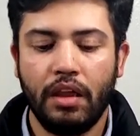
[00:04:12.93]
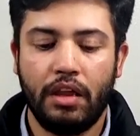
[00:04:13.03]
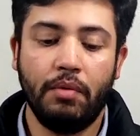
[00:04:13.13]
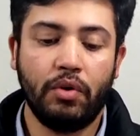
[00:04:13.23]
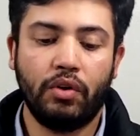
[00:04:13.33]

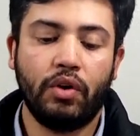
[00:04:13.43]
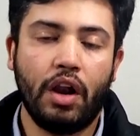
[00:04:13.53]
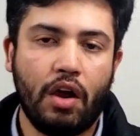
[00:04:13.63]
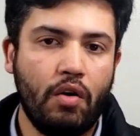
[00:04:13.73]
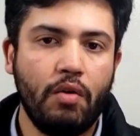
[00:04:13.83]
Y por otro
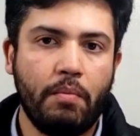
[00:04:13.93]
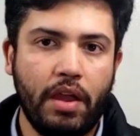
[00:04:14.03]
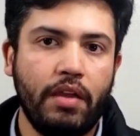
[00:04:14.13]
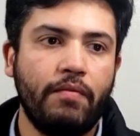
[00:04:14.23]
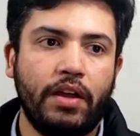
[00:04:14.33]
lado,
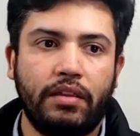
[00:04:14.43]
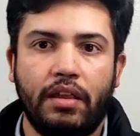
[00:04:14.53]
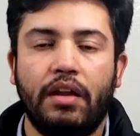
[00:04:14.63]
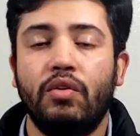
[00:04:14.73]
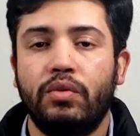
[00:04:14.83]
May va a
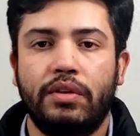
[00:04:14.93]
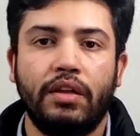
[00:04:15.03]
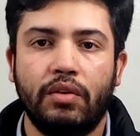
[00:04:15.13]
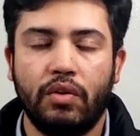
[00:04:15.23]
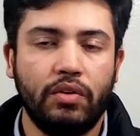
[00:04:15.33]
estar
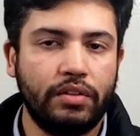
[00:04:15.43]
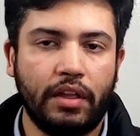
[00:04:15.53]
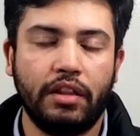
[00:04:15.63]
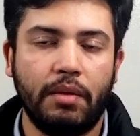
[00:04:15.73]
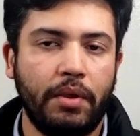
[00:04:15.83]
luchando
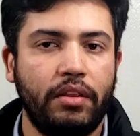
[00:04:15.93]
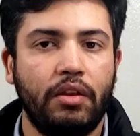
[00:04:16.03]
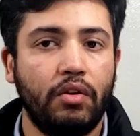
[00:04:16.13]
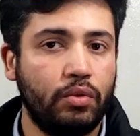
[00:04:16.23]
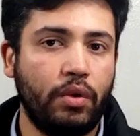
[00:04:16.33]
constantemente
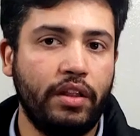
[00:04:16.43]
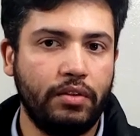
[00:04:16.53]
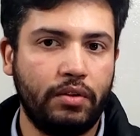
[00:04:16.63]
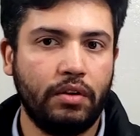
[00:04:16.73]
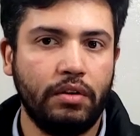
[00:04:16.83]
con su
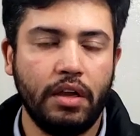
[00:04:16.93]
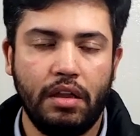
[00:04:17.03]
adicción,